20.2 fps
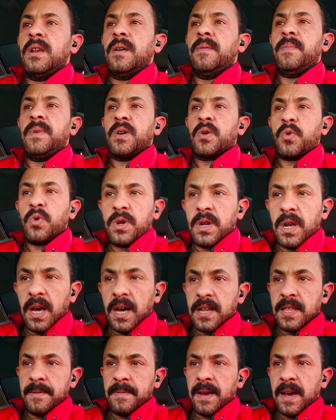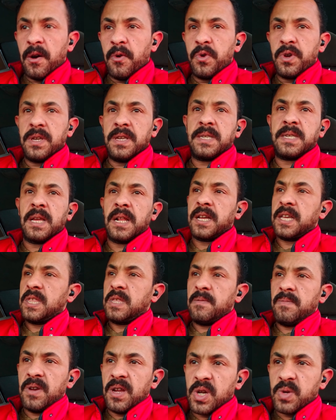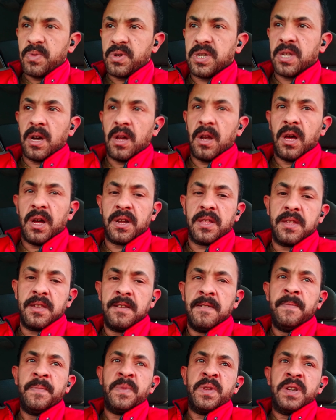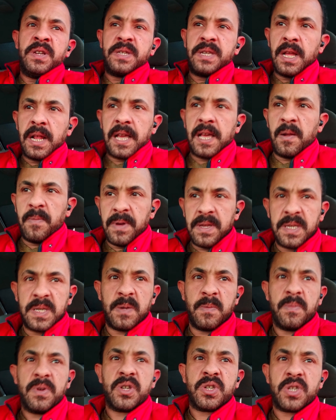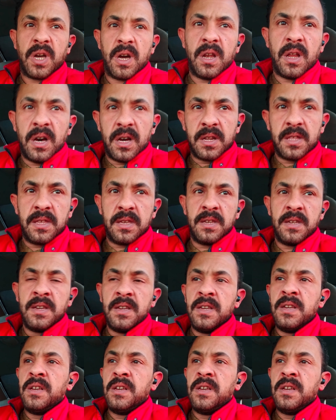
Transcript: لما يكون الارض مهوي سلك الدبرياج بيشتغل ارضي سلك البنزين بيشتغل ارضي